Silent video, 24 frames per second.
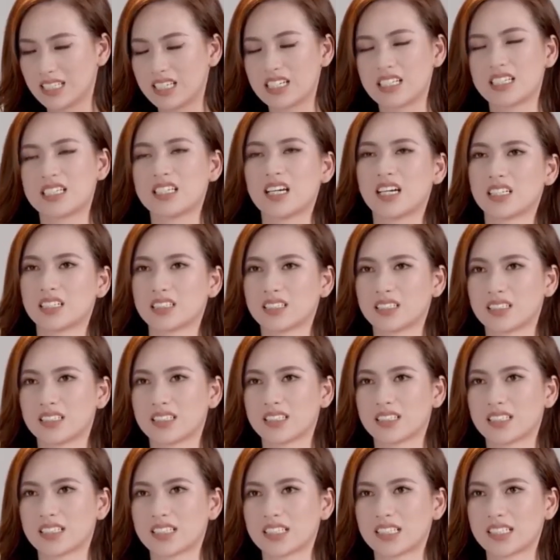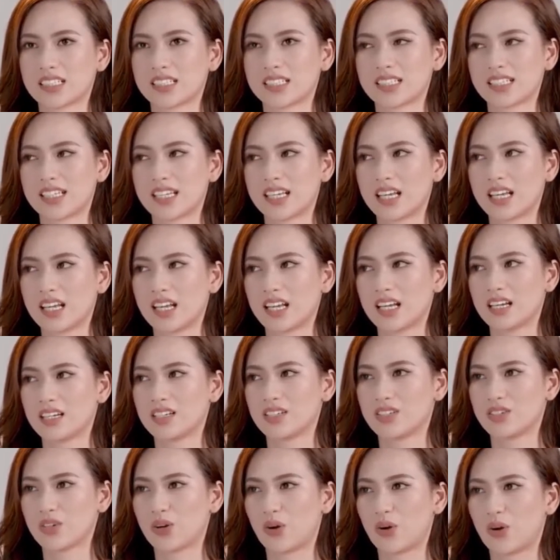trượt chân
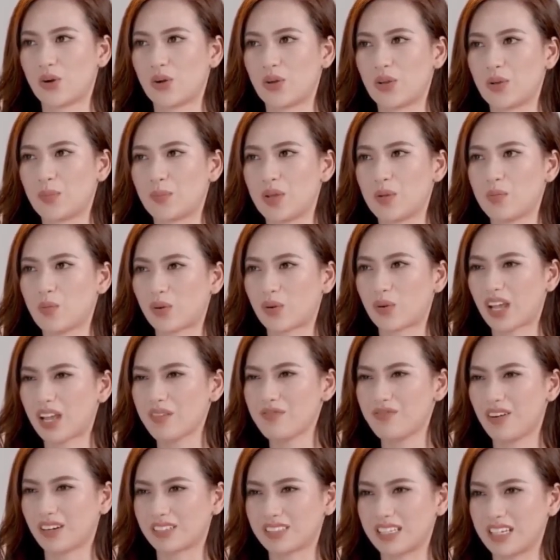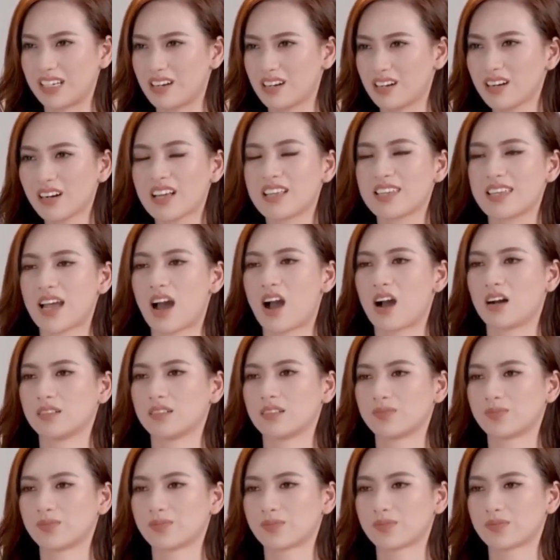rồi bị một cái vật gì đó rất là nhọn
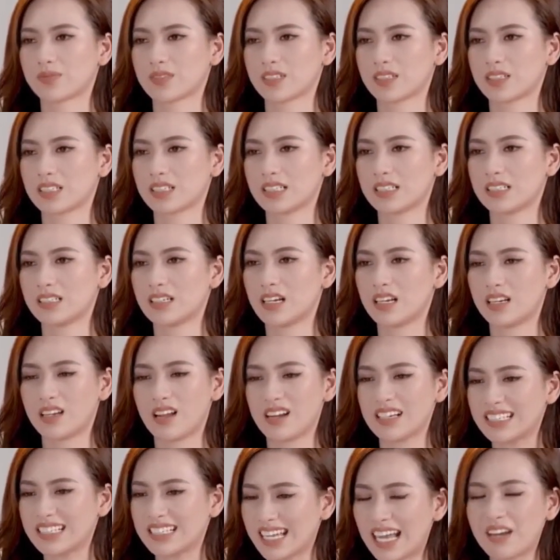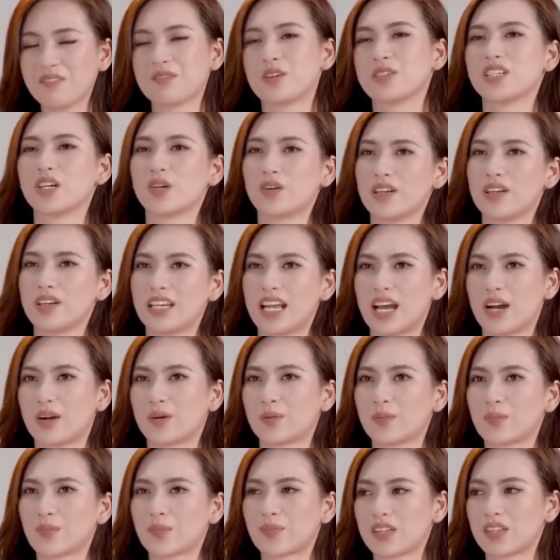nó cắt vào chân của anh
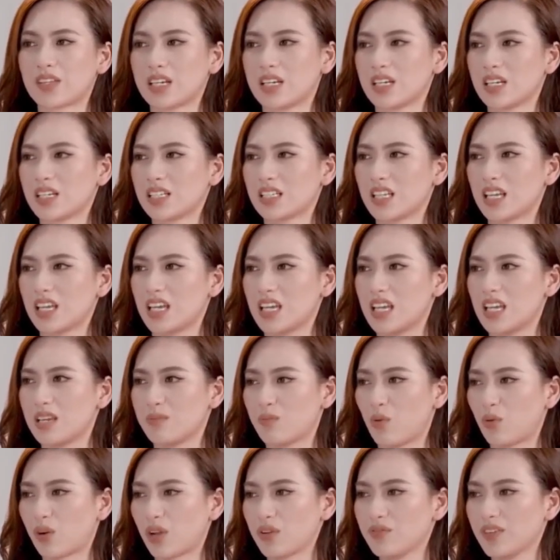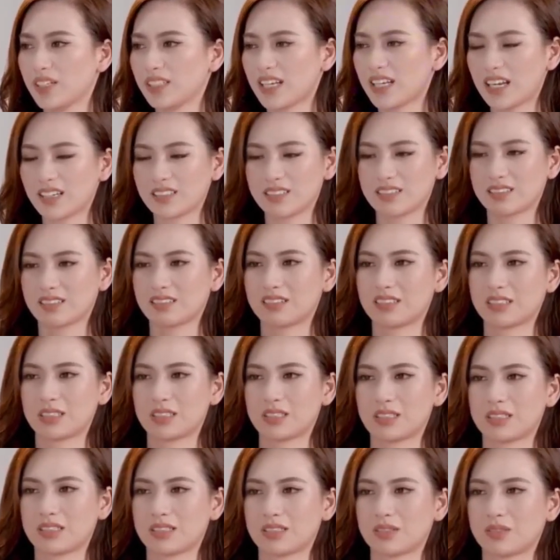đào thì một cái vết cắt
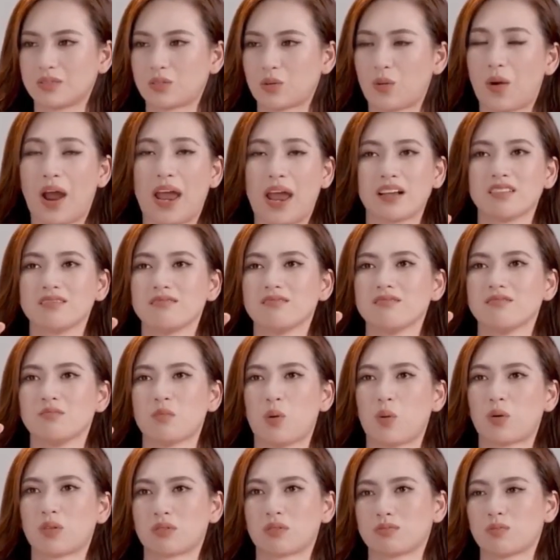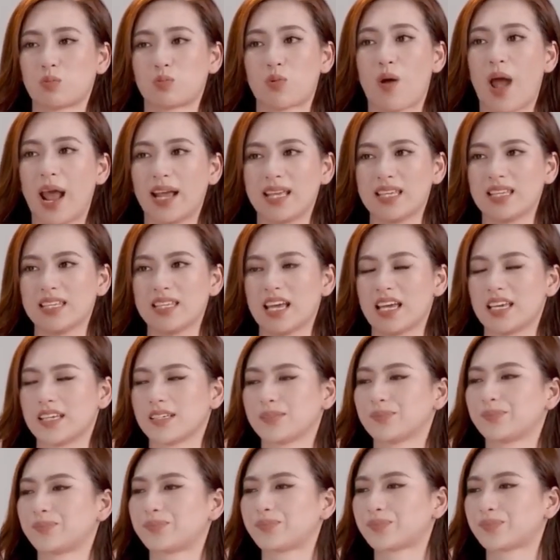khoảng một, một đoạn như vậy